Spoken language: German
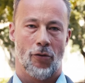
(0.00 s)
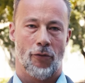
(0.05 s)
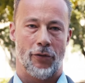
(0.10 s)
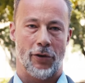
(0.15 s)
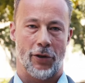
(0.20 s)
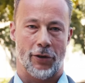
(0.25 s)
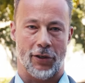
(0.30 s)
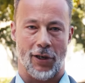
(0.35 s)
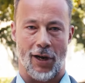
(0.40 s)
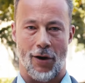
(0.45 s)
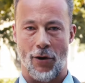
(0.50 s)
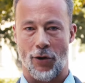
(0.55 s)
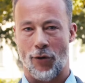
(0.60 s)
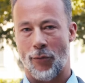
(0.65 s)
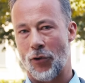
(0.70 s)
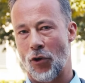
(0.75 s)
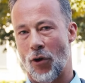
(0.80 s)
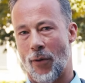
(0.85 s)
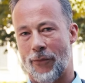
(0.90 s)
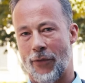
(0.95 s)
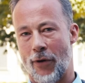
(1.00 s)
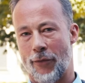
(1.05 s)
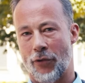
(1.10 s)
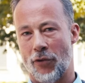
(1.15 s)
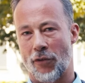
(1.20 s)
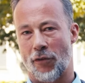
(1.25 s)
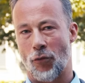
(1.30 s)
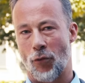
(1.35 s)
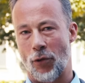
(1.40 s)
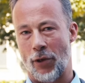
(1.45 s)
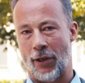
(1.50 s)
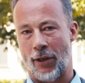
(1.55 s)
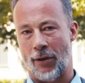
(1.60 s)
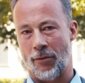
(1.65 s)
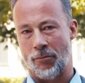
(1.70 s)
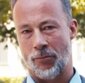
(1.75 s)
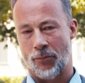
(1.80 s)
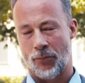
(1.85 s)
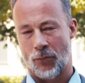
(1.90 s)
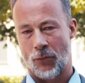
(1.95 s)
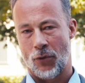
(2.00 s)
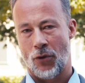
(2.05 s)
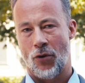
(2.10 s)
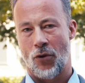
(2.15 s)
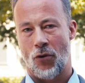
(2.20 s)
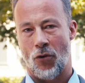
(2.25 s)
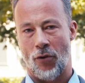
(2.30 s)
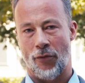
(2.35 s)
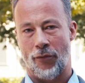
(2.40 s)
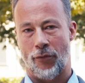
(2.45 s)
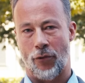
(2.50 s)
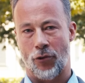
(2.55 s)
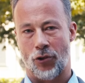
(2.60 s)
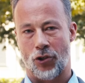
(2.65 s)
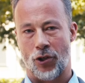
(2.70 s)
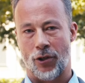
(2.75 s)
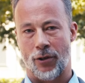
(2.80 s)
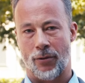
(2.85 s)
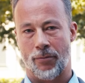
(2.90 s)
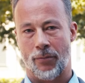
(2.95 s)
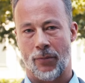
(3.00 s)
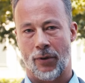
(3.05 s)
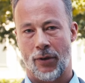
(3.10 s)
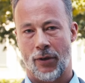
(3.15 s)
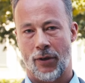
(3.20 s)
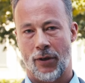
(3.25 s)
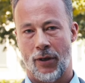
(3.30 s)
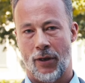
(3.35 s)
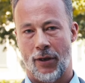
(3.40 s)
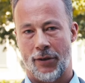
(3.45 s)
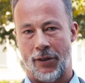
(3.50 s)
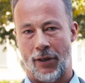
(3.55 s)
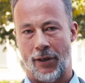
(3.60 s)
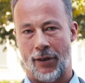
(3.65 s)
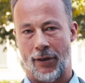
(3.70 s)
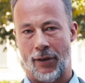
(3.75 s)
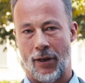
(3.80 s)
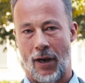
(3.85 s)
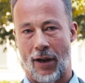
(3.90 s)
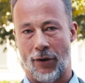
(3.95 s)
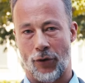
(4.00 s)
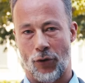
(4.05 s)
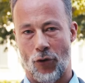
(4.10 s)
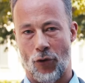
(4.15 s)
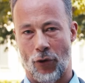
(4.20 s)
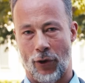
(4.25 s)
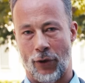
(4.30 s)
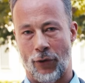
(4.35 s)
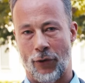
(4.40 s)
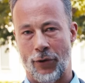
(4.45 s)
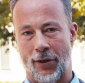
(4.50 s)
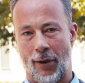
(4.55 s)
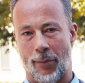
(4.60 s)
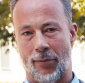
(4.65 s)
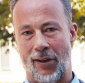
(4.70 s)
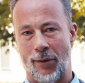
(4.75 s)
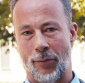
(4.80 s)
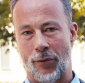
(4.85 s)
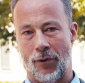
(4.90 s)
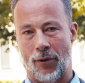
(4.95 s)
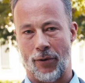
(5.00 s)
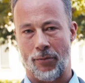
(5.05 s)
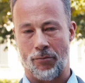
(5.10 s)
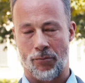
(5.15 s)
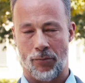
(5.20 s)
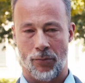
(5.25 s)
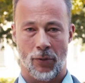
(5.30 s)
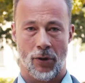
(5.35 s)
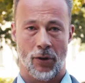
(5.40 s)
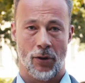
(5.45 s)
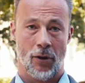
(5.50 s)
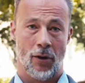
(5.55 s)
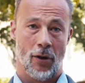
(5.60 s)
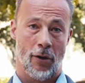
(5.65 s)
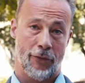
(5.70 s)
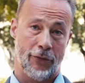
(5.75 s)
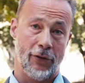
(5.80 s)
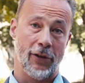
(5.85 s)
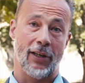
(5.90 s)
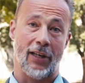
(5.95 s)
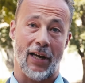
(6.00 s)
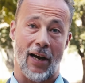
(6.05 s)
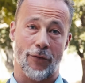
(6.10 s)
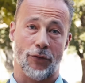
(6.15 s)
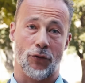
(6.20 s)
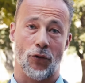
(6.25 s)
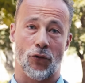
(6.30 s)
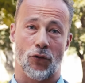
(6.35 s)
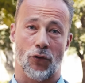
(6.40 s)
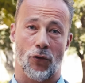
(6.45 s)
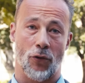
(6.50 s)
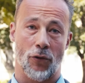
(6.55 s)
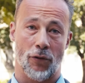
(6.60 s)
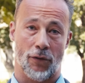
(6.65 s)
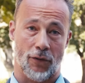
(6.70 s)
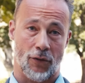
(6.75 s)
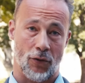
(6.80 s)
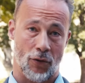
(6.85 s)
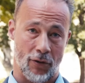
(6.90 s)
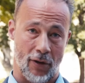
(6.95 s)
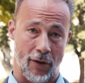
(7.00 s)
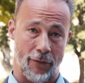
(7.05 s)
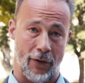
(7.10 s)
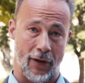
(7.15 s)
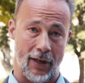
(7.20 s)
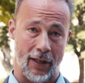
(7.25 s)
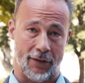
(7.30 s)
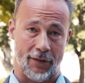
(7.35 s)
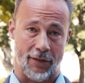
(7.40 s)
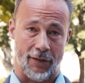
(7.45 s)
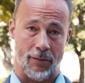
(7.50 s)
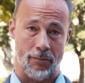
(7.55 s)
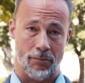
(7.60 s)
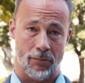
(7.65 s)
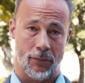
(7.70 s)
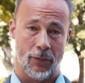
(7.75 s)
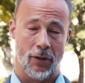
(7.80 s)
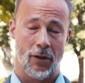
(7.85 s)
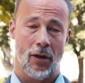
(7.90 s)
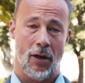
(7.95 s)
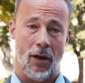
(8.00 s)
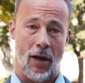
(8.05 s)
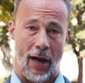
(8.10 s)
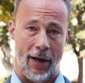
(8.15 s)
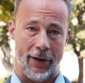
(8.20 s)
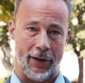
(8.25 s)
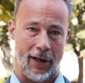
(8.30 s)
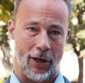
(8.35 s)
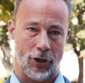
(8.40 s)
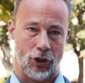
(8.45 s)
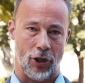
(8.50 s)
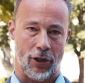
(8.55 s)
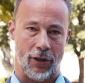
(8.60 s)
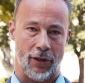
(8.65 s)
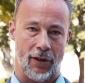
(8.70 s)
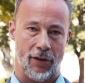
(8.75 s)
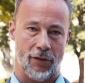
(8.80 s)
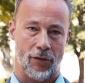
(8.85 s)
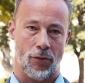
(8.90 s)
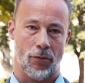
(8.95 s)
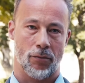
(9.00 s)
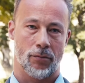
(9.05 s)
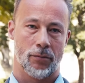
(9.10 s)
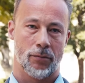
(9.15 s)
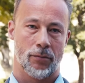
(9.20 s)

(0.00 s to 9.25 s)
Wir trauern um die Opfer von Solingen und wünschen den Angehörigen und Hinterbliebenen viel Kraft und Trost und den Verletzten eine rasche Genesung.